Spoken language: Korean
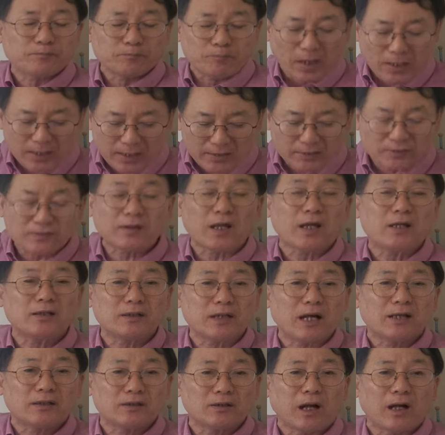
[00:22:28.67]

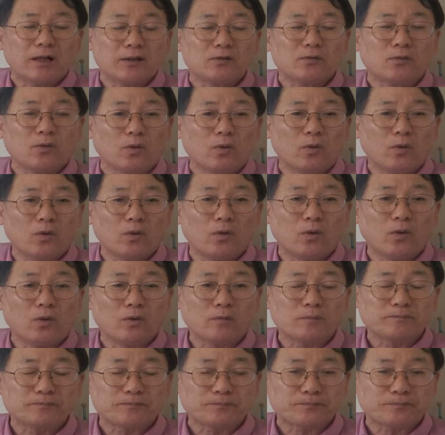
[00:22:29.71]
팔레스타인 아니, 아니고